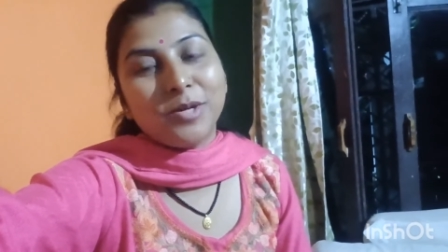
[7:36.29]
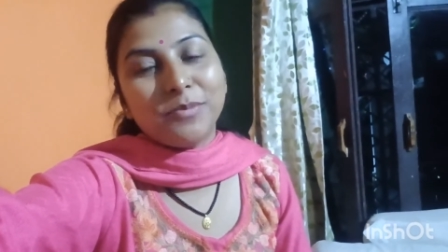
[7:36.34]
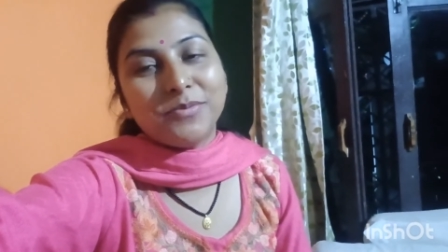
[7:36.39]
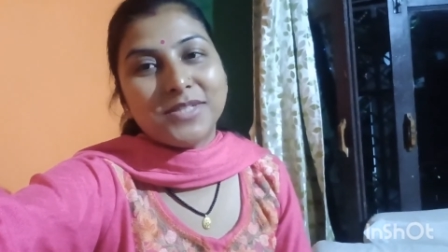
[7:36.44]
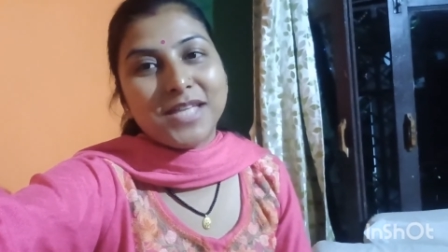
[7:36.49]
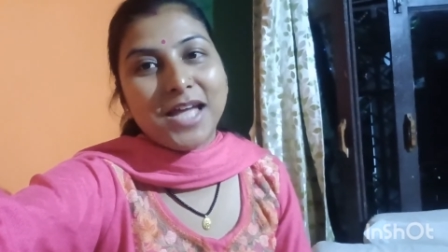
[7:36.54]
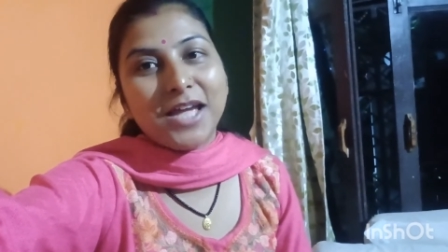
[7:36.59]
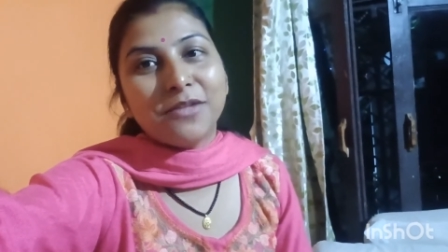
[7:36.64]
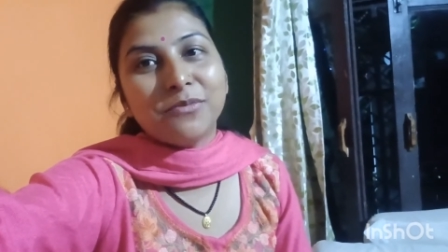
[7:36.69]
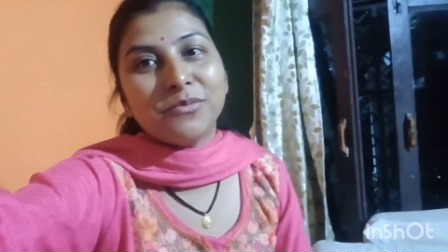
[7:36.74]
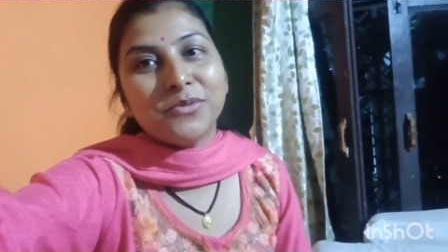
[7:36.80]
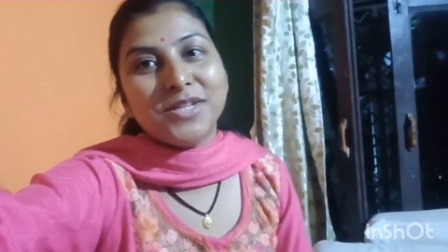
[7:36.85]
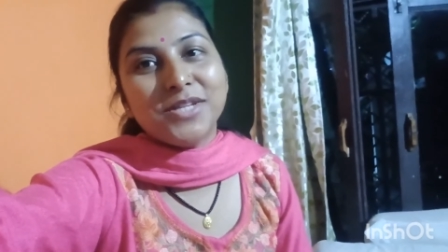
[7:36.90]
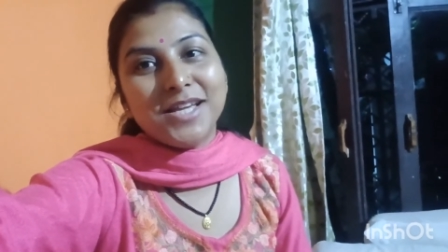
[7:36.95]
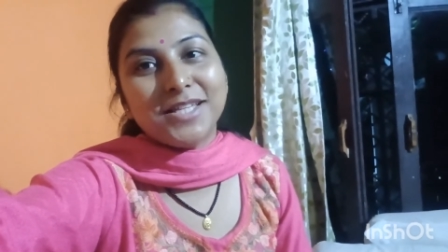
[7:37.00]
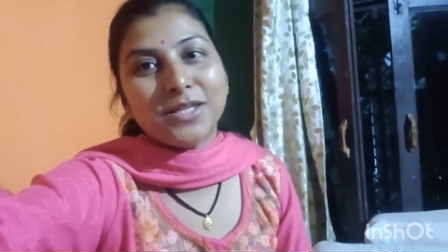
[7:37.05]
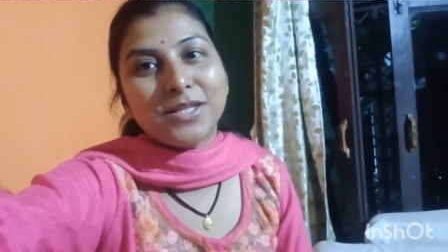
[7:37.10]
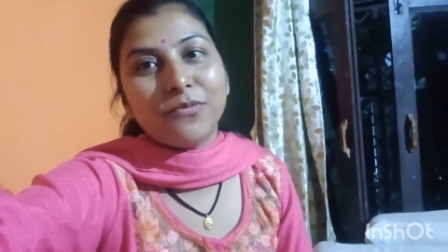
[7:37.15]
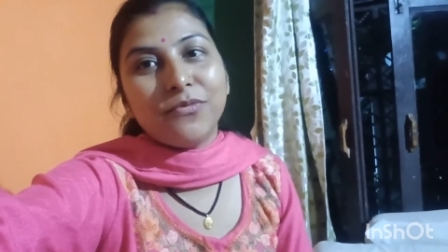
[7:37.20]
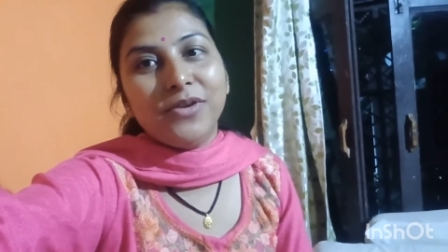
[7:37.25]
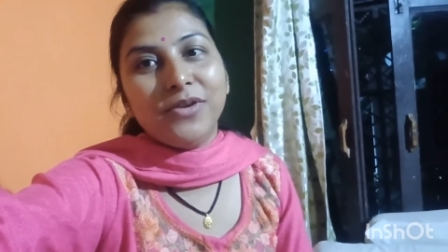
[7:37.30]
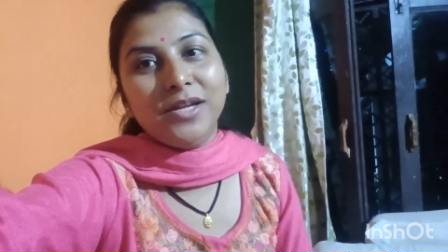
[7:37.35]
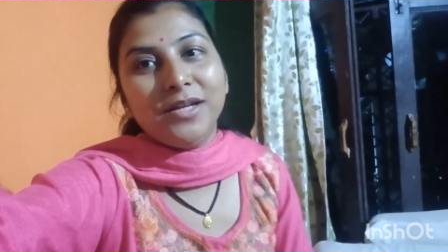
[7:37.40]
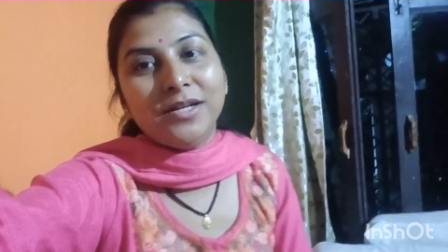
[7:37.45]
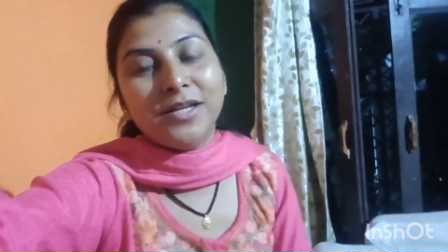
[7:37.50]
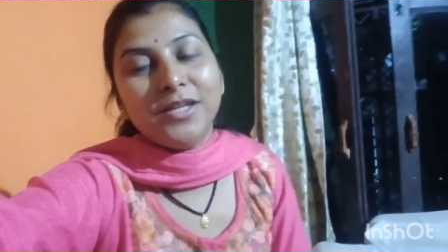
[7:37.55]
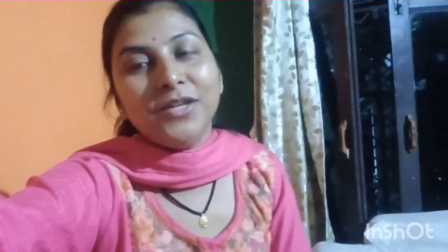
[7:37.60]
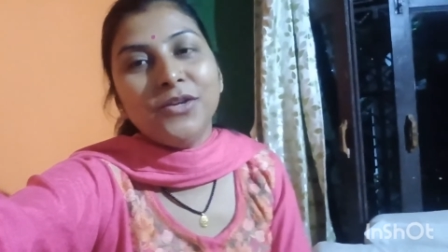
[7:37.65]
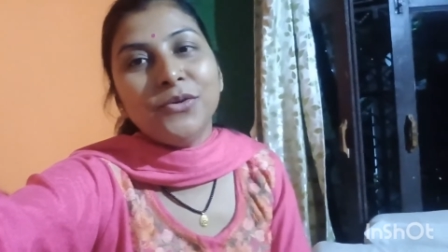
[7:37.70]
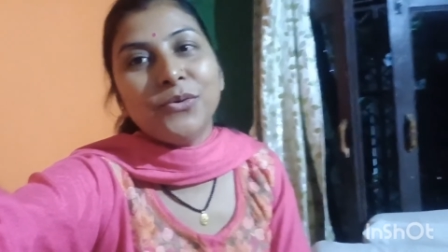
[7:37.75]
तब शायद मुझे ऐसा फील
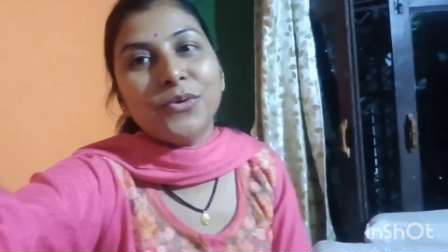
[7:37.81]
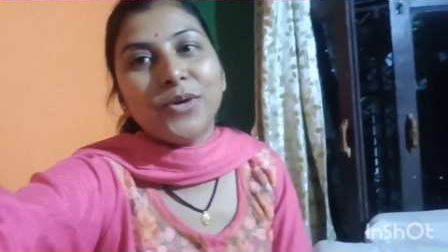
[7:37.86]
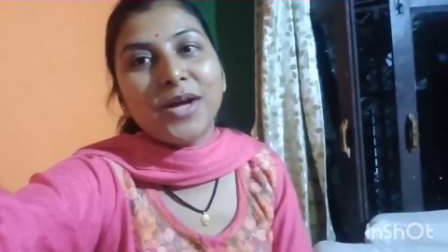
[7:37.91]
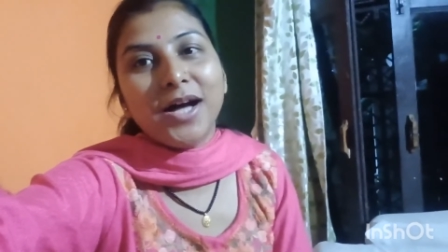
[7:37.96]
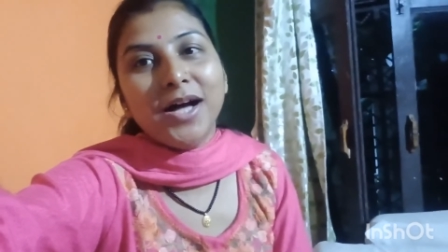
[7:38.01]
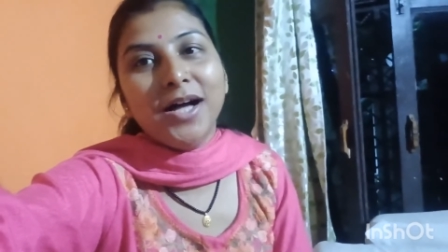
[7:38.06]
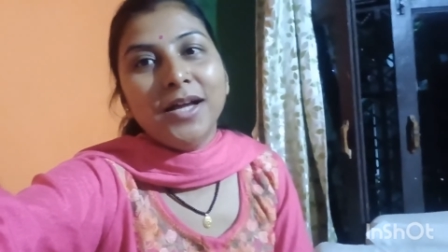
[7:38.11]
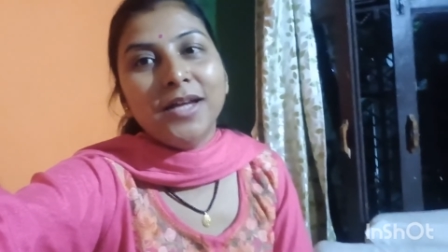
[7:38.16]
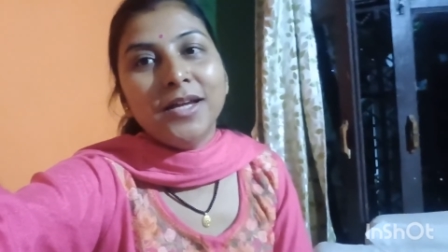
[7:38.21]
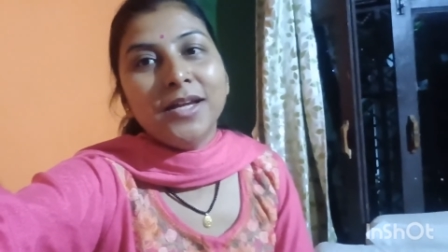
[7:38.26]
नहीं होगा